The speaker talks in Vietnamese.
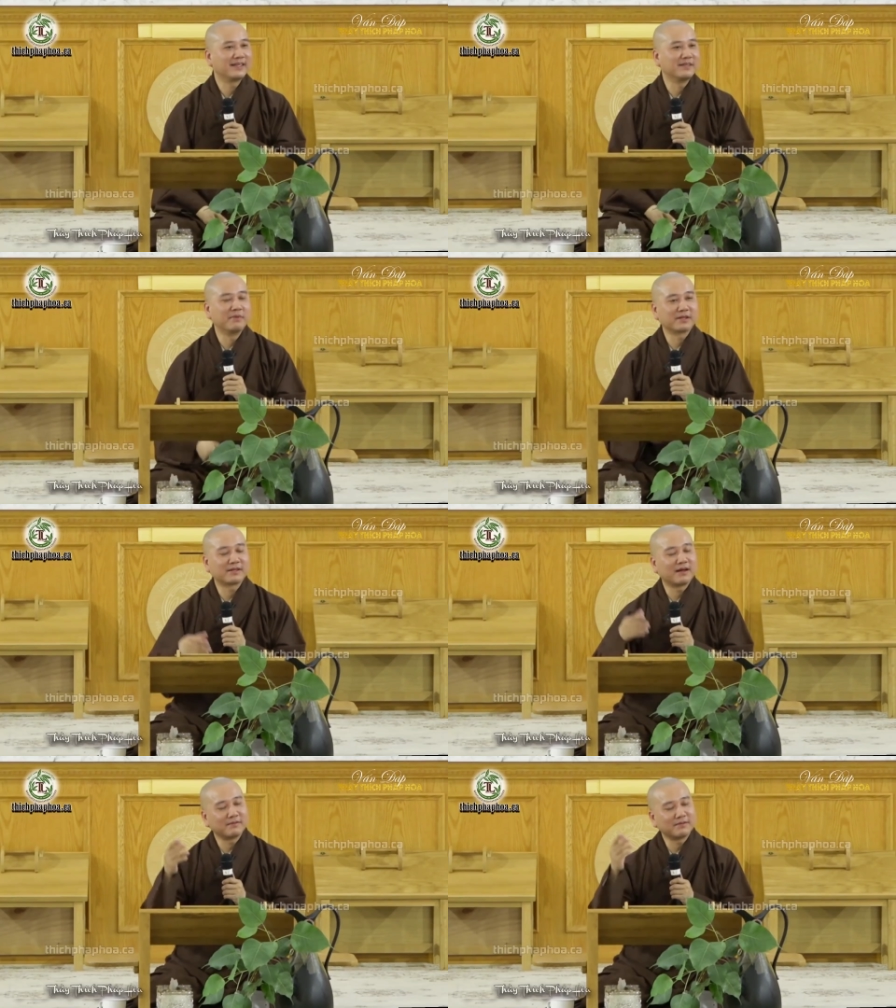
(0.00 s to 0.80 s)
Nhưng mà
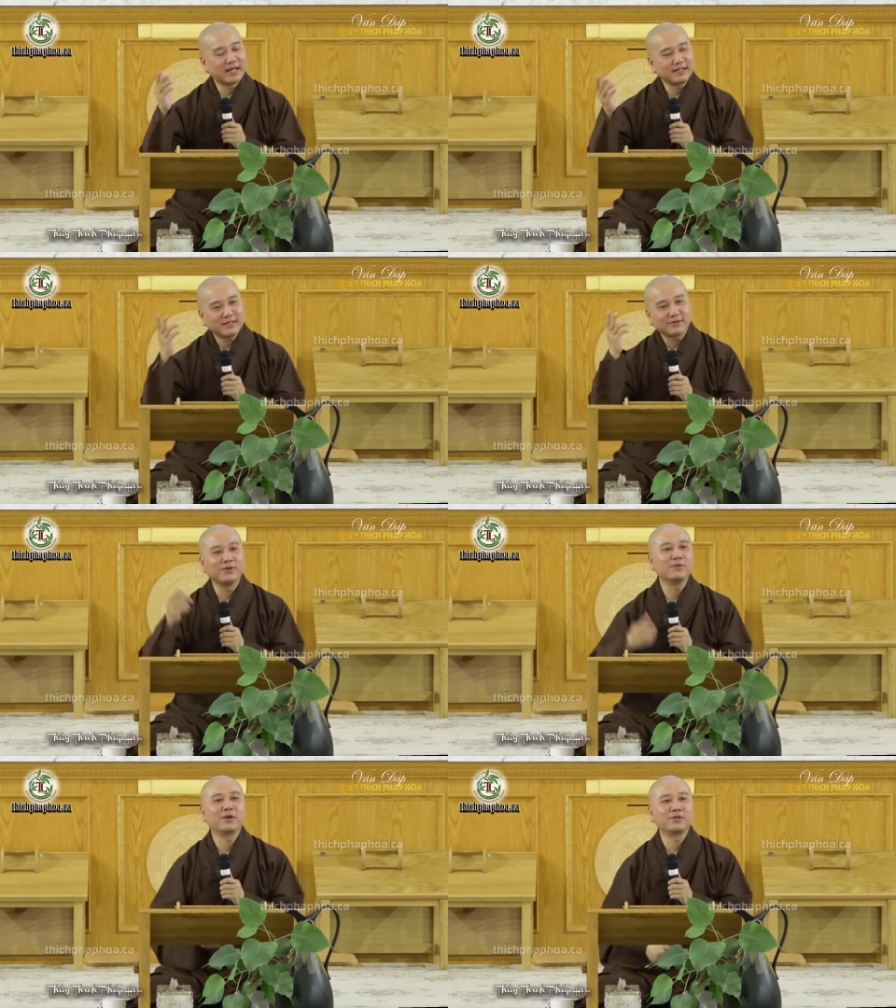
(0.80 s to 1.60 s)
đánh theo
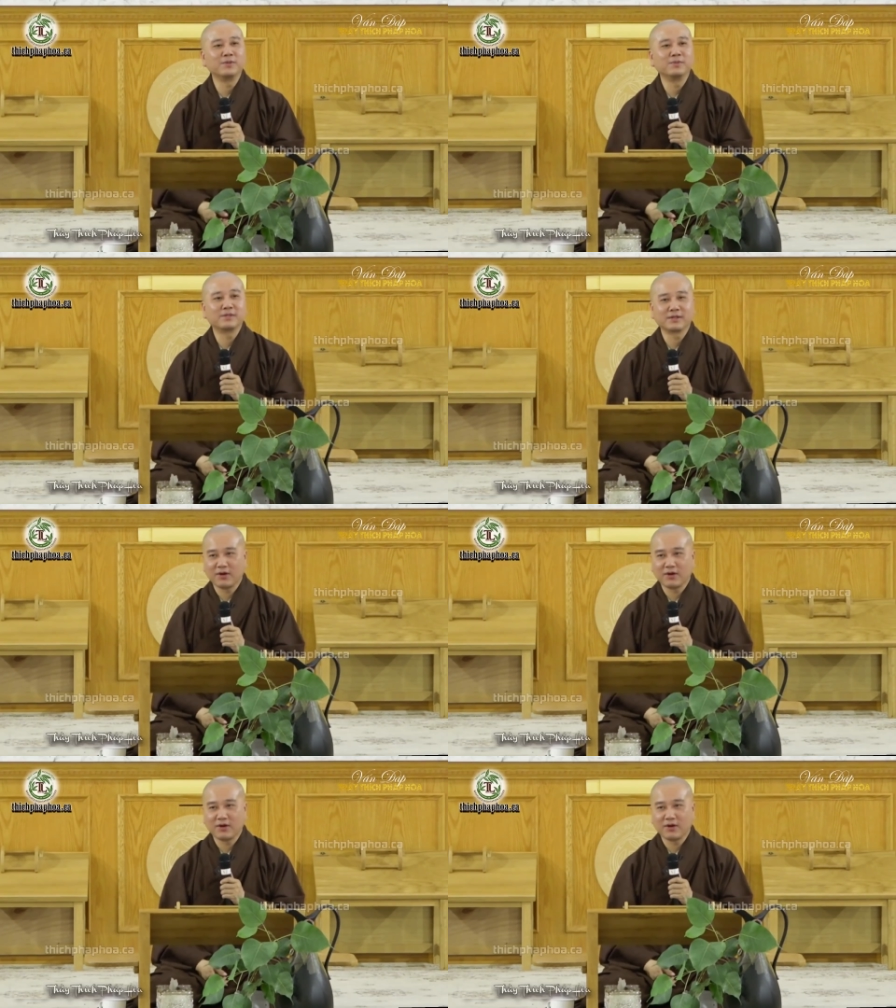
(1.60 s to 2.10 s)
kiểu ngoài Trung thì